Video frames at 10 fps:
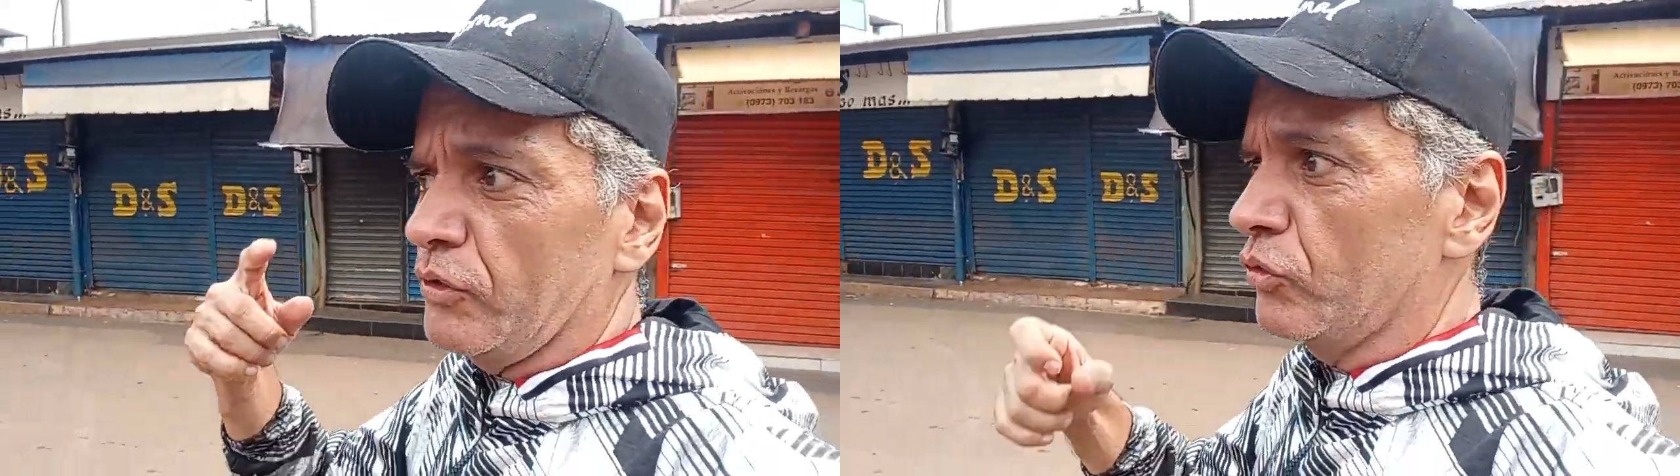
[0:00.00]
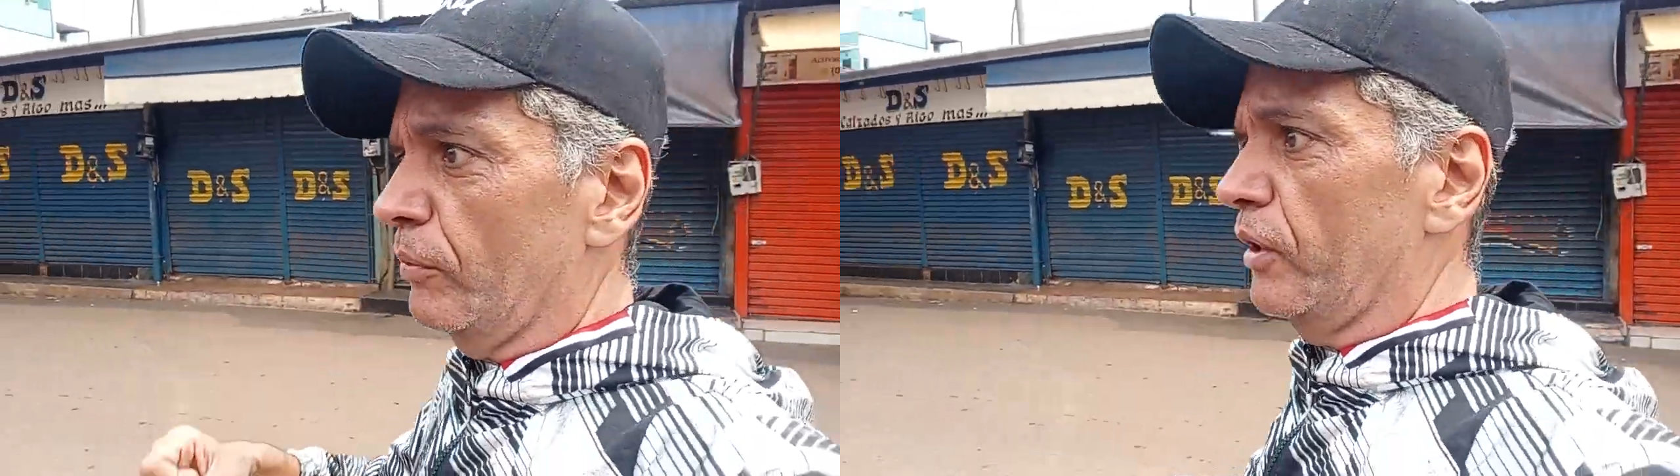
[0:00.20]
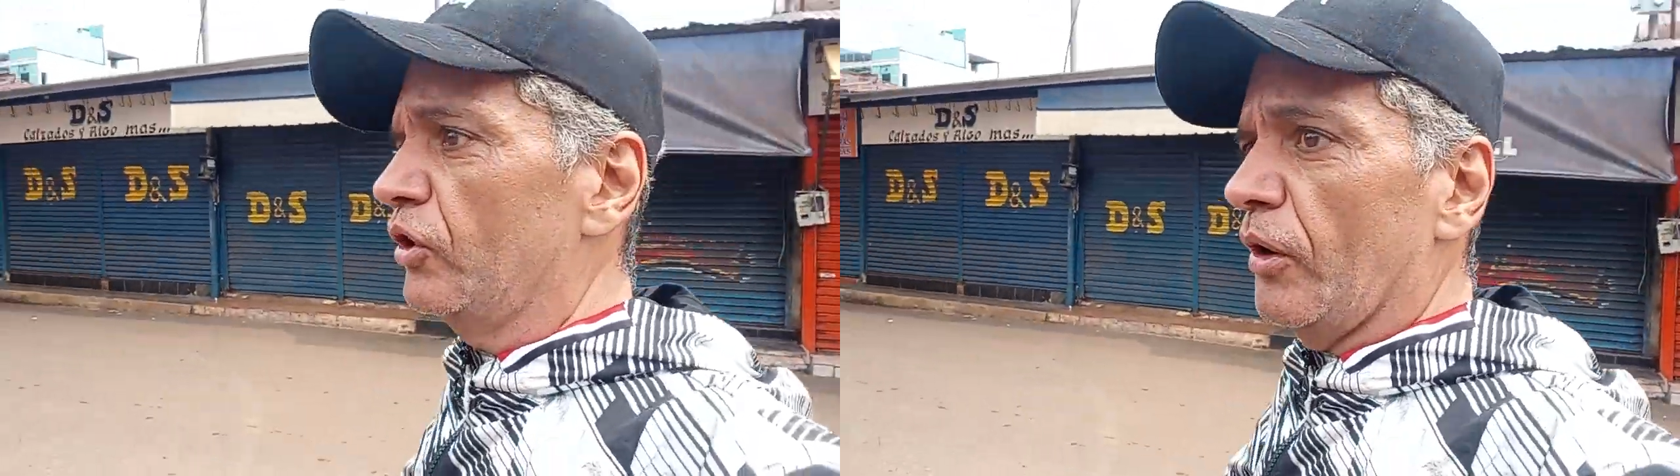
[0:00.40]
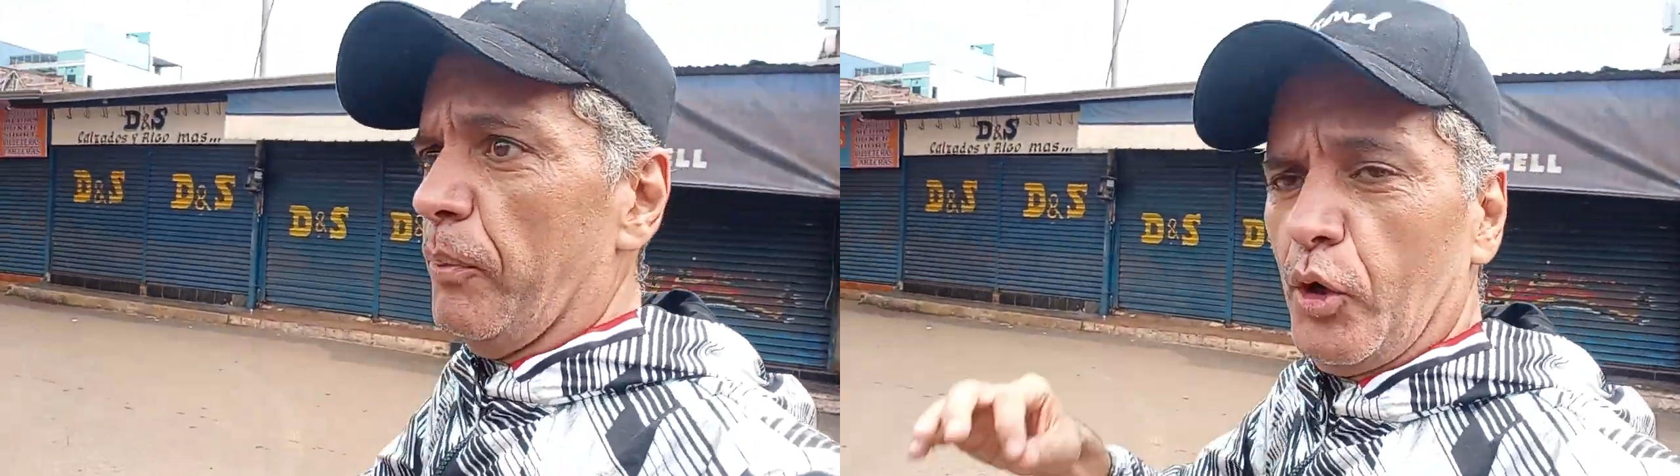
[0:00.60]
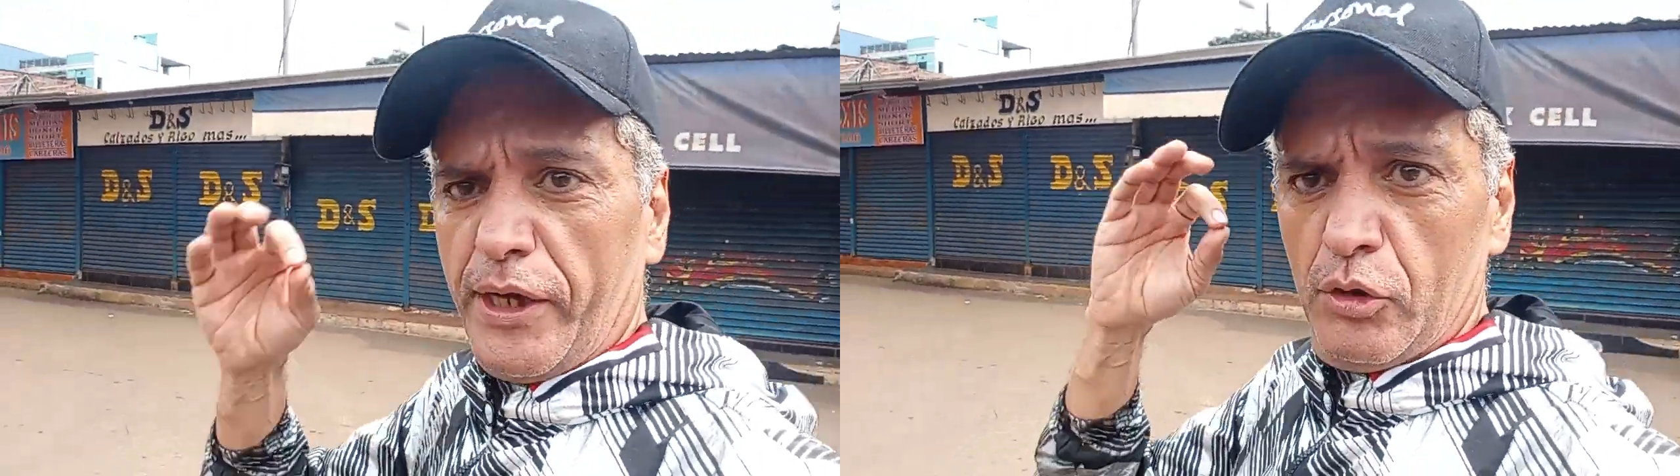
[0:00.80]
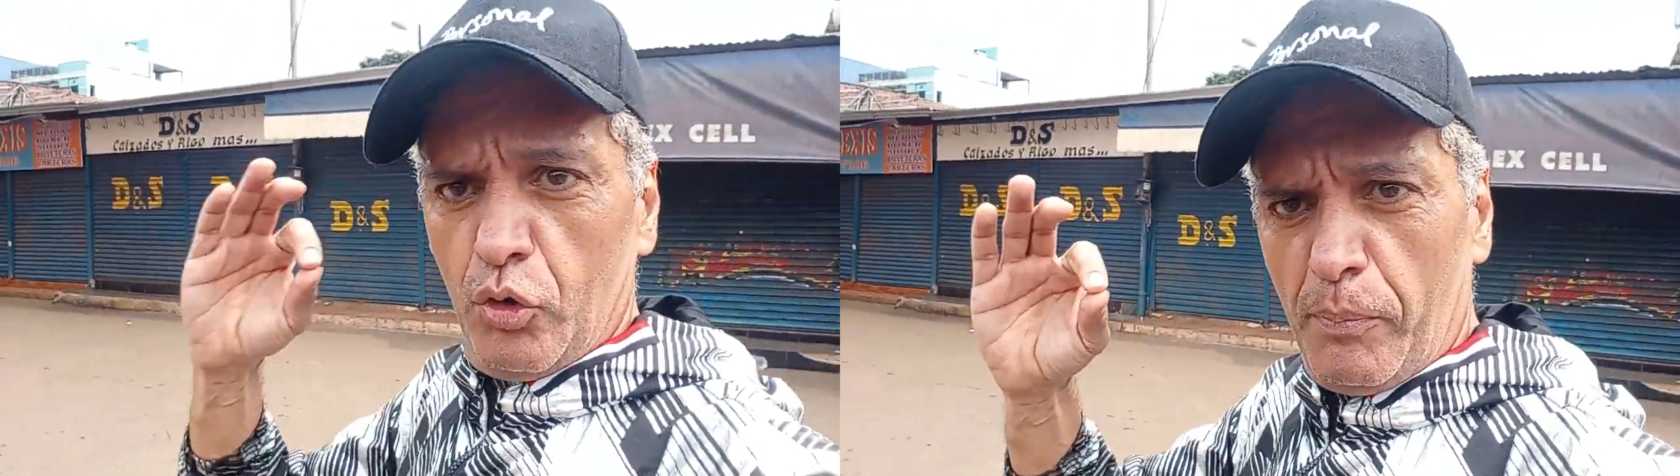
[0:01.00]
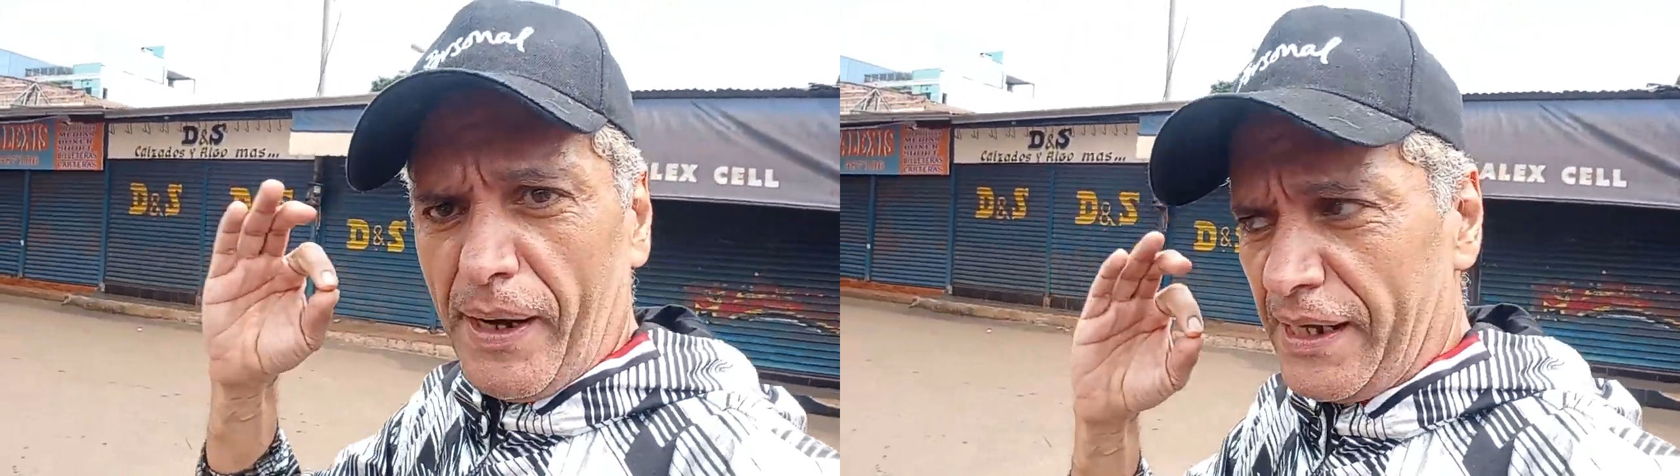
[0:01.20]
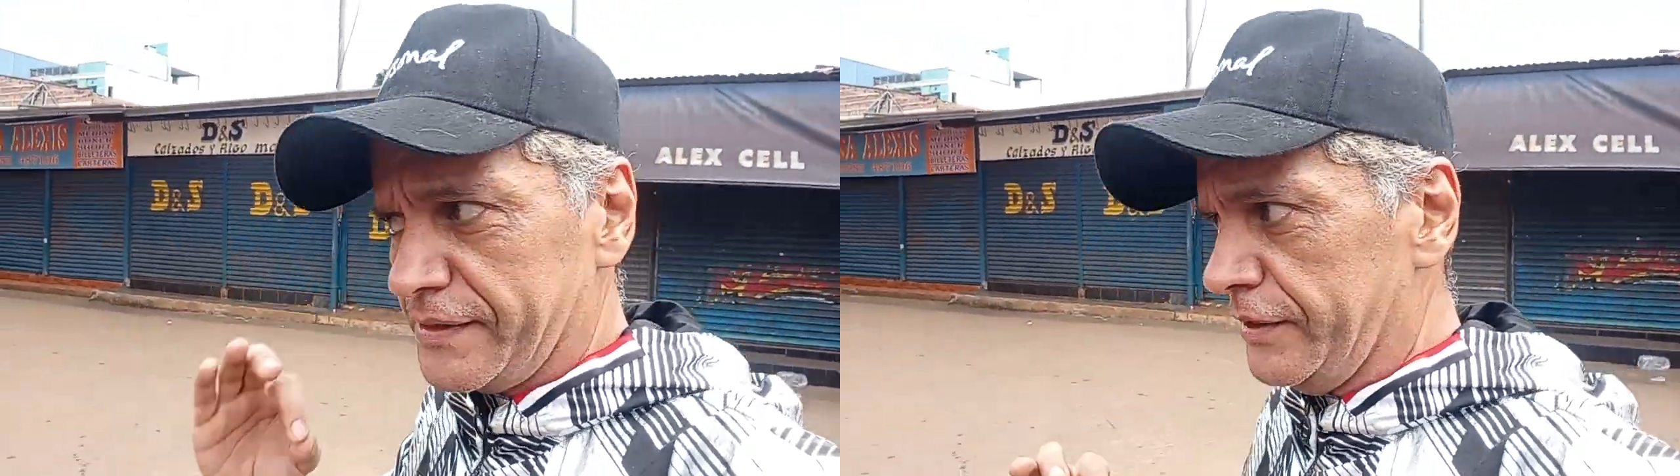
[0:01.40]
no domingo não, porque no
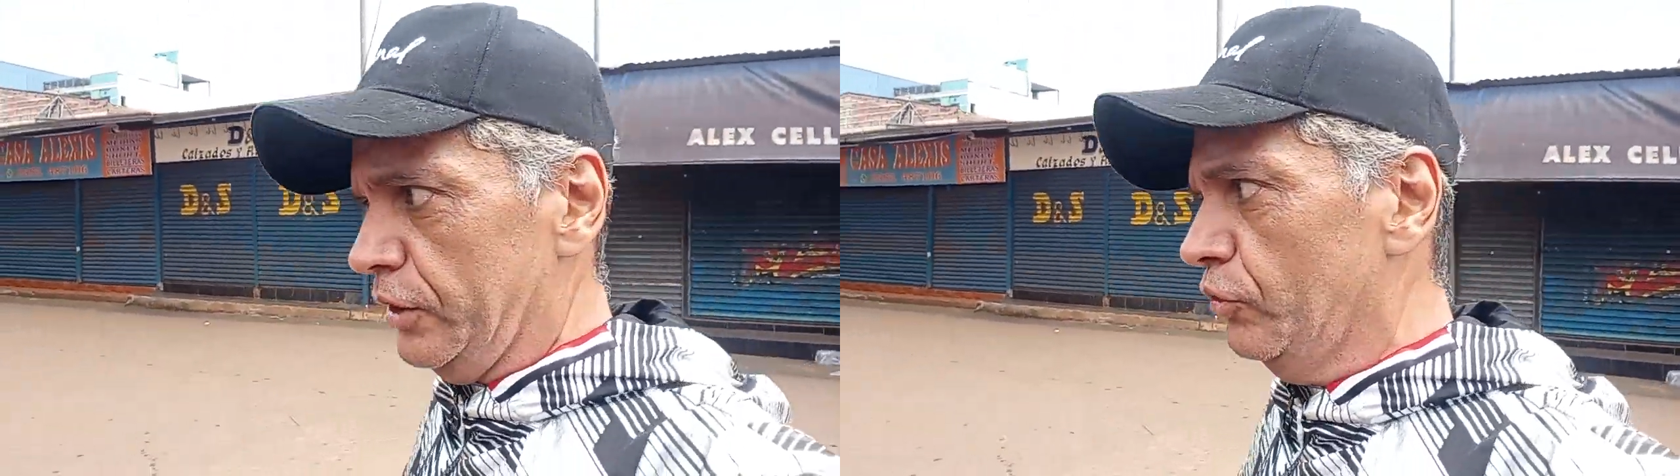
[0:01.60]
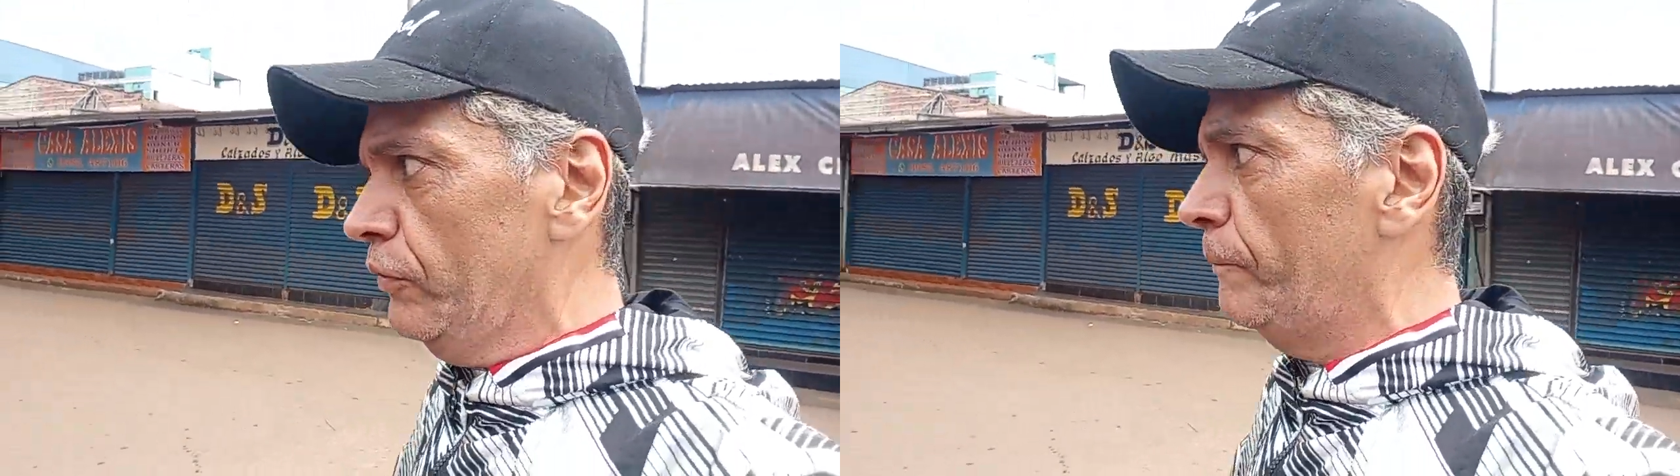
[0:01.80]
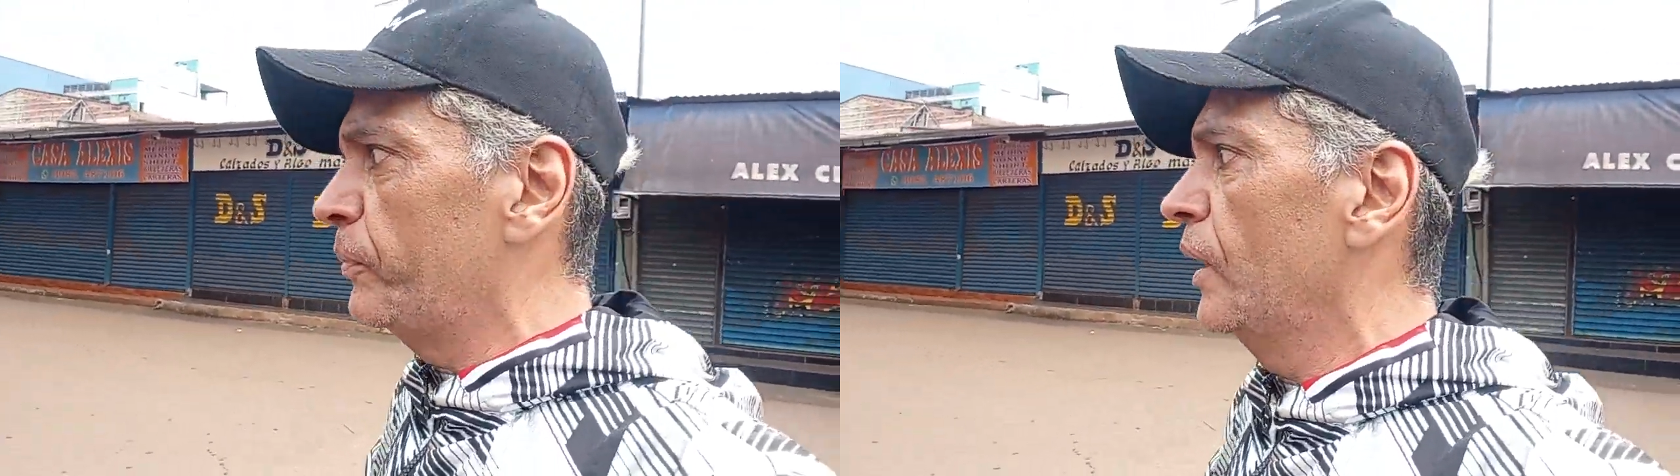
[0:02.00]
Brasil,